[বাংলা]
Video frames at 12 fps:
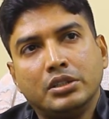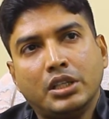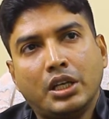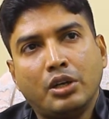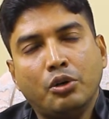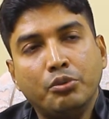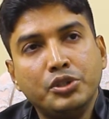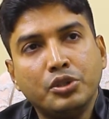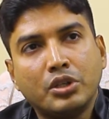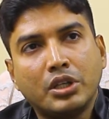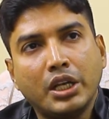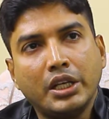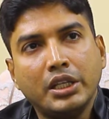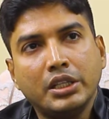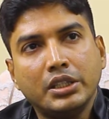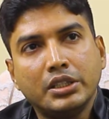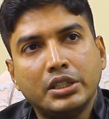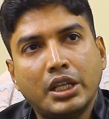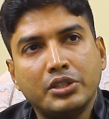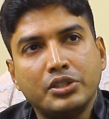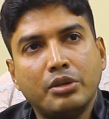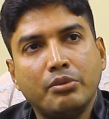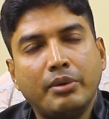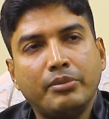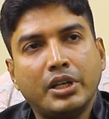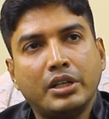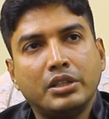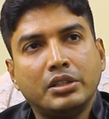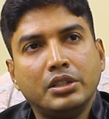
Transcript: যারা অভিযোগকারী তারা যেন মামলার